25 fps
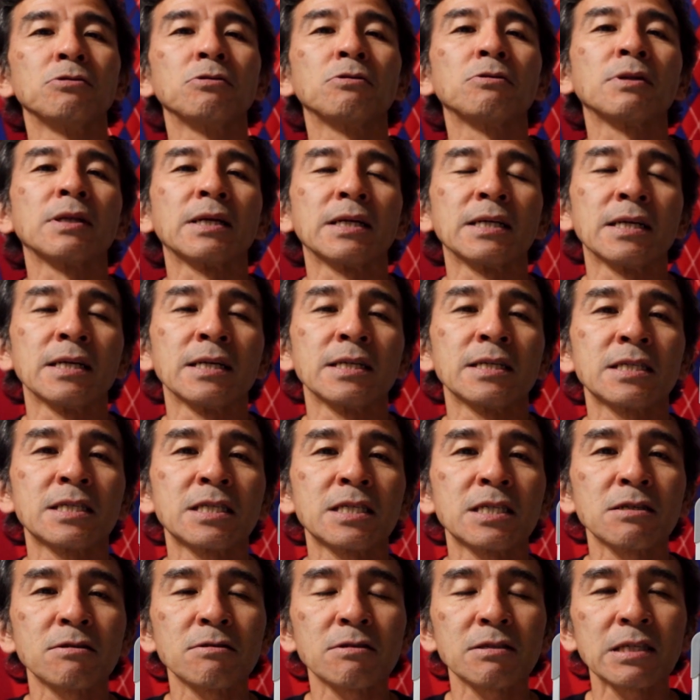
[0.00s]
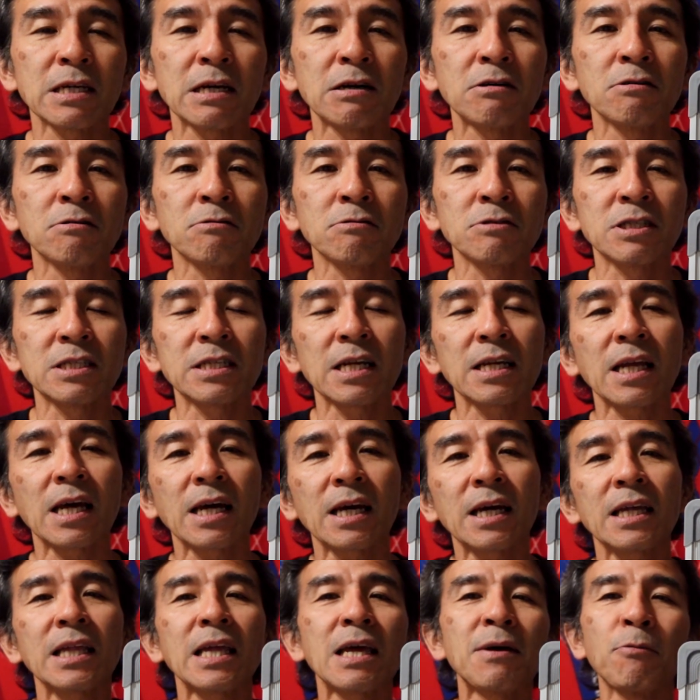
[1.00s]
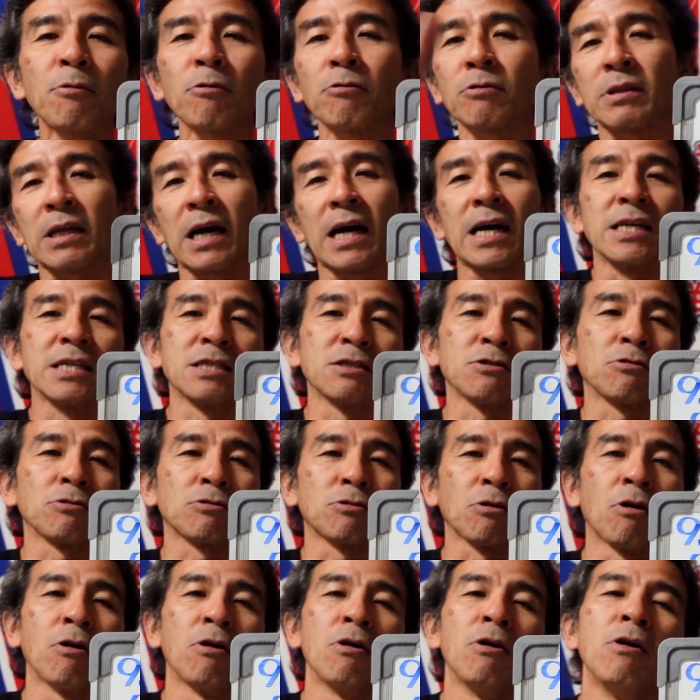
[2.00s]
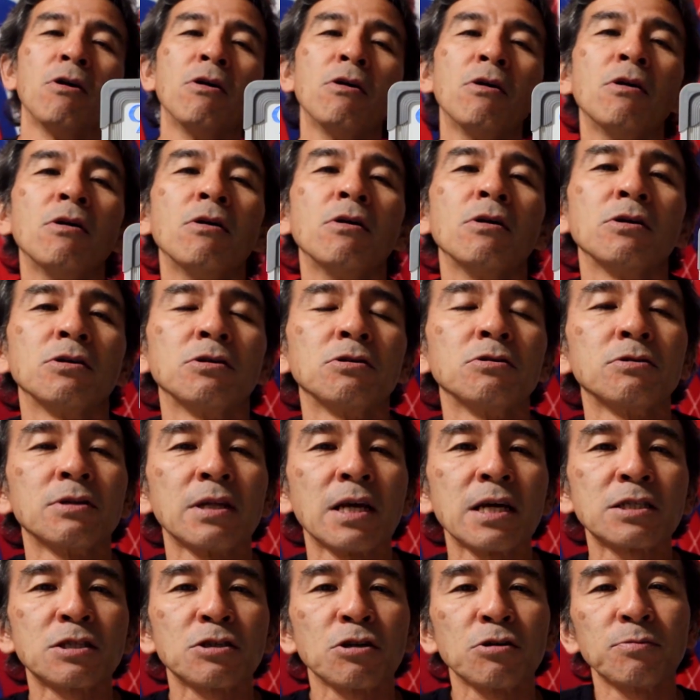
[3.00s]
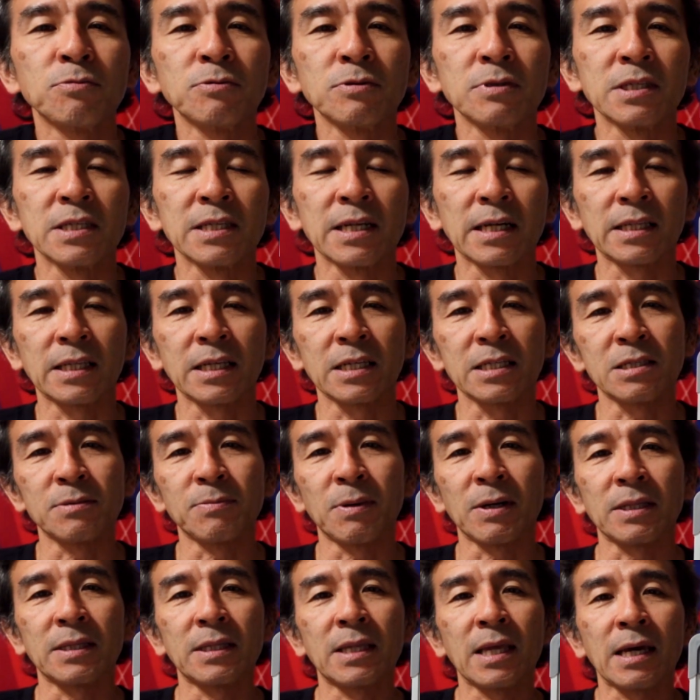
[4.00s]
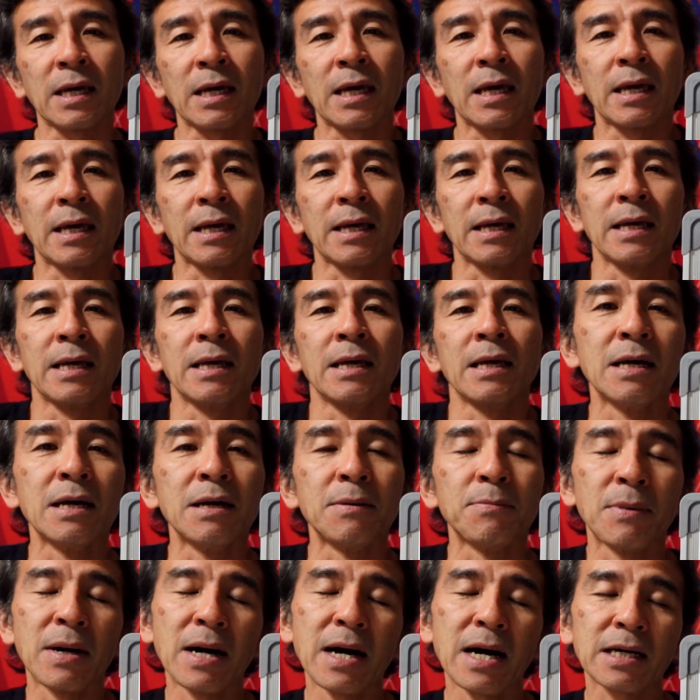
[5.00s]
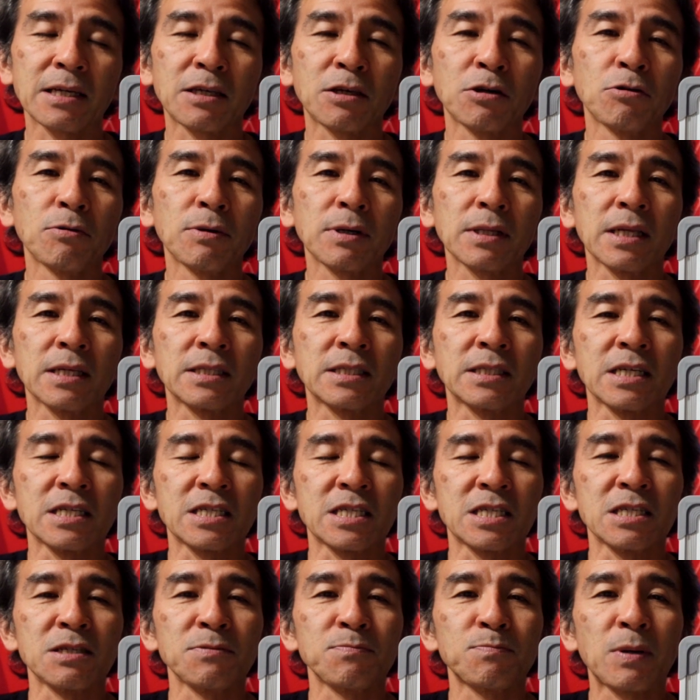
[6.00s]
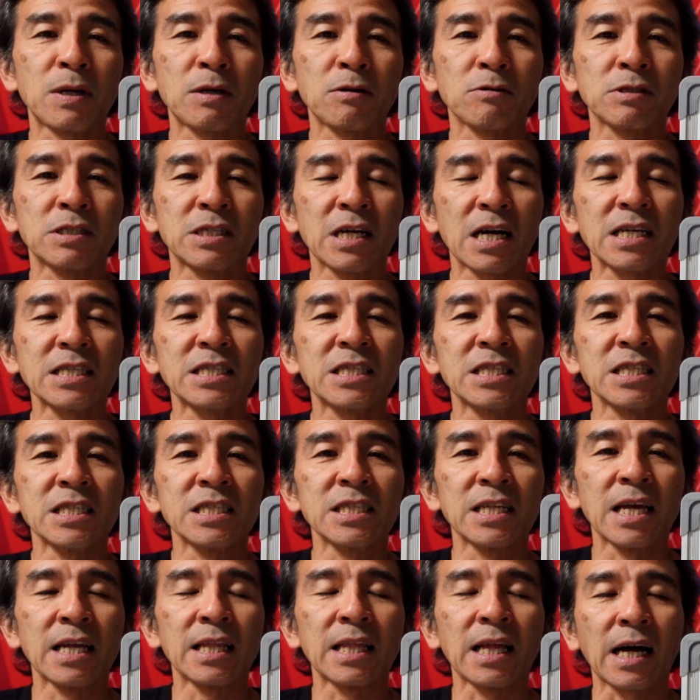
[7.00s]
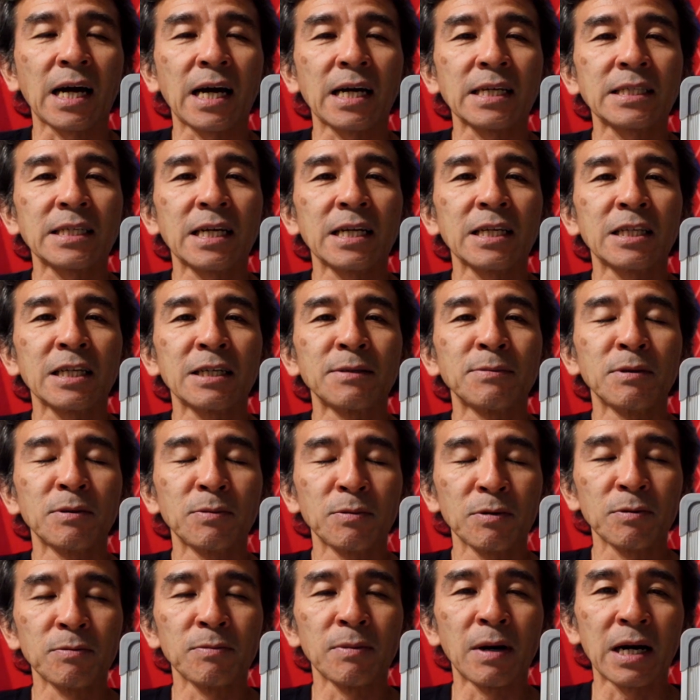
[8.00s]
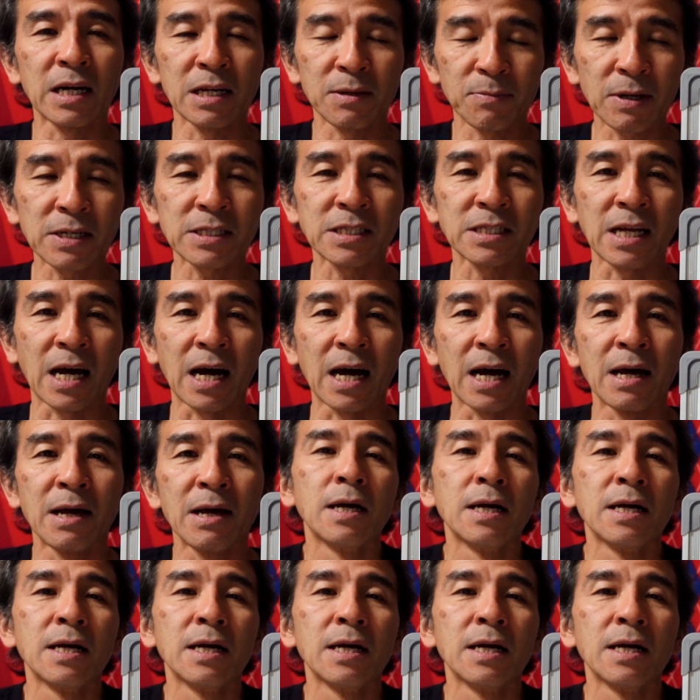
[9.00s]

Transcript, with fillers: いうようなね、仕草をしただけでもう退場と。いうね、処分になってしまって、まあ今日はですね、審判のジャッジにね、泣かされた部分もありました。